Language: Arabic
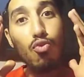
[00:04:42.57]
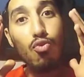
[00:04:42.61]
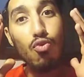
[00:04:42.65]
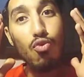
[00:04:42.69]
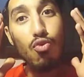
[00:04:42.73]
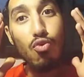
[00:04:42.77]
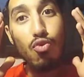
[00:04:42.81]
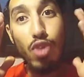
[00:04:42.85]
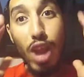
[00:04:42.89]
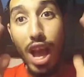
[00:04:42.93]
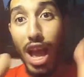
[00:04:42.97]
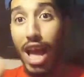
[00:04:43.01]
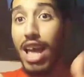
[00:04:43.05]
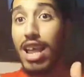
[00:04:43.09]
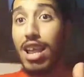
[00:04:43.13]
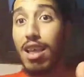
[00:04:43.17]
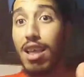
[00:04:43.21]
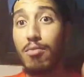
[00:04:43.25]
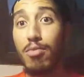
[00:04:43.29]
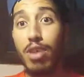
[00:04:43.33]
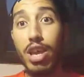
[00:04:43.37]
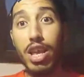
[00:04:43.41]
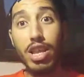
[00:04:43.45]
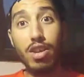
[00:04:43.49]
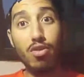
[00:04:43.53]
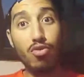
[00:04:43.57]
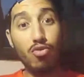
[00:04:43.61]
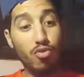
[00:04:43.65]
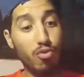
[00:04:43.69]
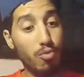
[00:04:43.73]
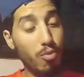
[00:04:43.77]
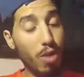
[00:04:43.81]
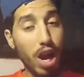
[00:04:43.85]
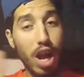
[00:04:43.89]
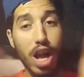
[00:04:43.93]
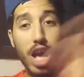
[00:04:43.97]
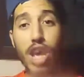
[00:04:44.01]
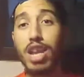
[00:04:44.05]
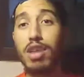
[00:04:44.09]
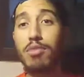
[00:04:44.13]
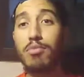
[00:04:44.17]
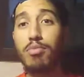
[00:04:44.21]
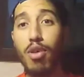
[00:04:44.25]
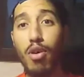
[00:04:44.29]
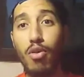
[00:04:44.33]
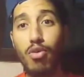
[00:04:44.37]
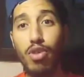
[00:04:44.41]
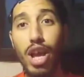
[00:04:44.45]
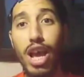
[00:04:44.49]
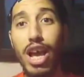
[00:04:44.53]
والعالم يعني
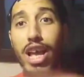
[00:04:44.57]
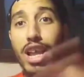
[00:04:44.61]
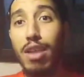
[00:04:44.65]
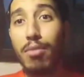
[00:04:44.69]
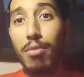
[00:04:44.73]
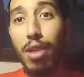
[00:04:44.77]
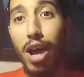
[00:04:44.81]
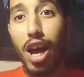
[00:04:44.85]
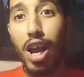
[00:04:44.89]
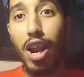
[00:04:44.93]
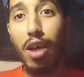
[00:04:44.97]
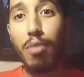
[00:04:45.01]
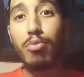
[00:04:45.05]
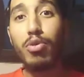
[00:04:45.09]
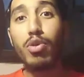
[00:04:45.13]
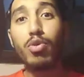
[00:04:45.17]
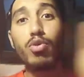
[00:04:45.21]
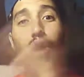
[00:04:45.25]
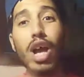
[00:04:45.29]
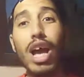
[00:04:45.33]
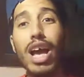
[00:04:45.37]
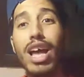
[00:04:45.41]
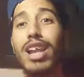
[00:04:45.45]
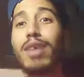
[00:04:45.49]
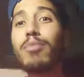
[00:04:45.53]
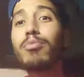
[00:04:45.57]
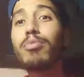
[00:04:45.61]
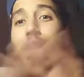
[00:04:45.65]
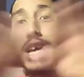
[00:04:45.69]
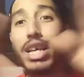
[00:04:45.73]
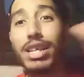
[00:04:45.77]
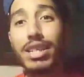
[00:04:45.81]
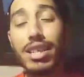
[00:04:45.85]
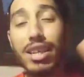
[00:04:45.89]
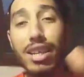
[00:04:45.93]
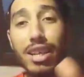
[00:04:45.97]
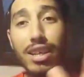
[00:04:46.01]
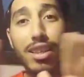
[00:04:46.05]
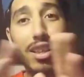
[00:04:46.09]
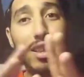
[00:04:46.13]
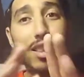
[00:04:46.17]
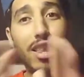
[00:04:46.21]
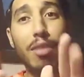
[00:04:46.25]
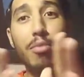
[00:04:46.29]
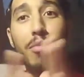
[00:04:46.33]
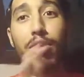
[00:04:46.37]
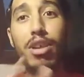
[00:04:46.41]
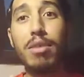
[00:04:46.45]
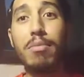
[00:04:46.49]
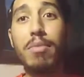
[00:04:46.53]
والمغاربه والعالم العربي والعالم باسره
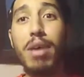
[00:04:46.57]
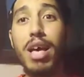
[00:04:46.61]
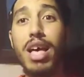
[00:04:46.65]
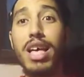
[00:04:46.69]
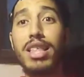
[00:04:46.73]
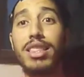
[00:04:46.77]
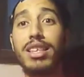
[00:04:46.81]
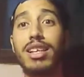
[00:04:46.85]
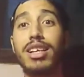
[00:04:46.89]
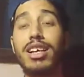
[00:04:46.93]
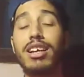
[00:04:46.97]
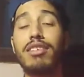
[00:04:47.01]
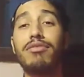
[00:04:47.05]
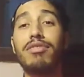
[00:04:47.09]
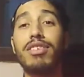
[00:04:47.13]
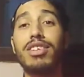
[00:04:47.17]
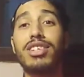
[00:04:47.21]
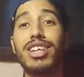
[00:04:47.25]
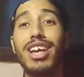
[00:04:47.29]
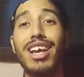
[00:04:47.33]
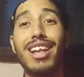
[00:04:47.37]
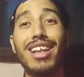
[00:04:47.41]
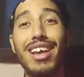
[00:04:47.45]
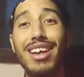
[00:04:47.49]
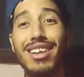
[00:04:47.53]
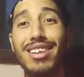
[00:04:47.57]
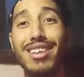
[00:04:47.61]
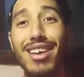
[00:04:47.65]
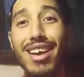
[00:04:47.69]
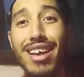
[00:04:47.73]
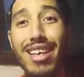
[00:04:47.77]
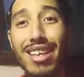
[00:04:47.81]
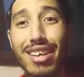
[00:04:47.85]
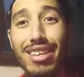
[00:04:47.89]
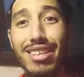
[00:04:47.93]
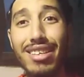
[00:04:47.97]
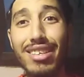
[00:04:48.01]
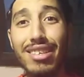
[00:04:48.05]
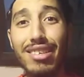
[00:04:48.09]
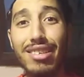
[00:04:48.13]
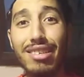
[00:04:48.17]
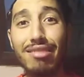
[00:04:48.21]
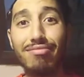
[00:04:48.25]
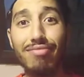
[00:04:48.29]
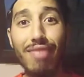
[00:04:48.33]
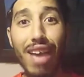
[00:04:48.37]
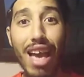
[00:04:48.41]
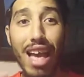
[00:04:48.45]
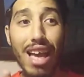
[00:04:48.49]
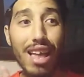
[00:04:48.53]
تضامن مع تلك الفاجعه لان
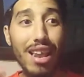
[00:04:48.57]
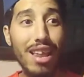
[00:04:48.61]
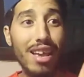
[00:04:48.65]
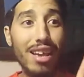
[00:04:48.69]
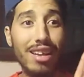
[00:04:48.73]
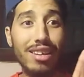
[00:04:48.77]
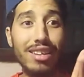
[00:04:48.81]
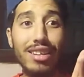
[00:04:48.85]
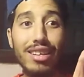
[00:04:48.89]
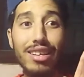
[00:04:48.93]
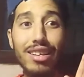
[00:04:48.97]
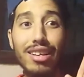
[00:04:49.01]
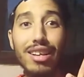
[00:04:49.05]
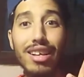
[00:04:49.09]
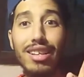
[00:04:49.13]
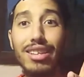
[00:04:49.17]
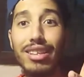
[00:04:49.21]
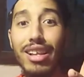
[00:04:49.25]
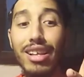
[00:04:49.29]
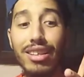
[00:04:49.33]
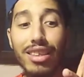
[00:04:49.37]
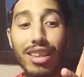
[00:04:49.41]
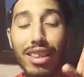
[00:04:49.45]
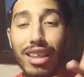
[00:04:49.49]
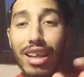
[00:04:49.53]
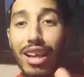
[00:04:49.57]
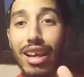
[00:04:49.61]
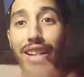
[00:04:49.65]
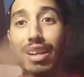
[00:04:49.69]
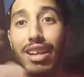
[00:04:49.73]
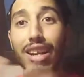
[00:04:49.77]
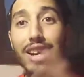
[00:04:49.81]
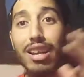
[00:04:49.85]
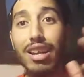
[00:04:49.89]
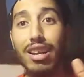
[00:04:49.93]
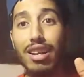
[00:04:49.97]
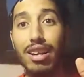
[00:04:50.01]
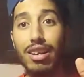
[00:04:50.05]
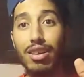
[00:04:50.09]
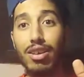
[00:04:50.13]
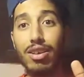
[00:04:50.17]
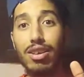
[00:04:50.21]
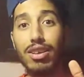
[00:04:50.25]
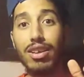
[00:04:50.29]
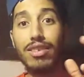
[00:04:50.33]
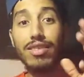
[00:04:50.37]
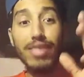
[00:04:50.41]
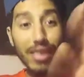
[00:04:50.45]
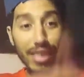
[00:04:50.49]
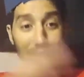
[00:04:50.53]
يعني حاله يعني لن تتكرر
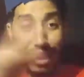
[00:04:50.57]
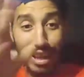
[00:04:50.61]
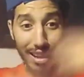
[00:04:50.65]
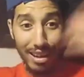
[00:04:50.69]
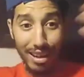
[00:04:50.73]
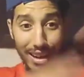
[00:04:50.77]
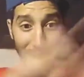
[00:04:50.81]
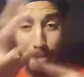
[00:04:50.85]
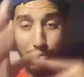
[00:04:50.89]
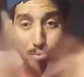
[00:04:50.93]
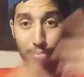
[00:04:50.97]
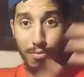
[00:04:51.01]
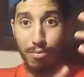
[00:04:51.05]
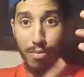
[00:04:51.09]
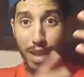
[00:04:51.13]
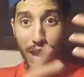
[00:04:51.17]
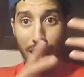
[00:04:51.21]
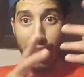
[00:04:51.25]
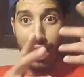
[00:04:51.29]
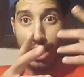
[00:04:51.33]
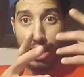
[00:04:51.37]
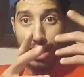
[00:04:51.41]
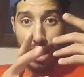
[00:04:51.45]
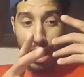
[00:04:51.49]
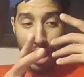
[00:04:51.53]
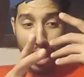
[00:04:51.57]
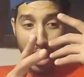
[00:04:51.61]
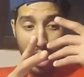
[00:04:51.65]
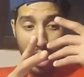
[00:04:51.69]
لن تتكرر يعني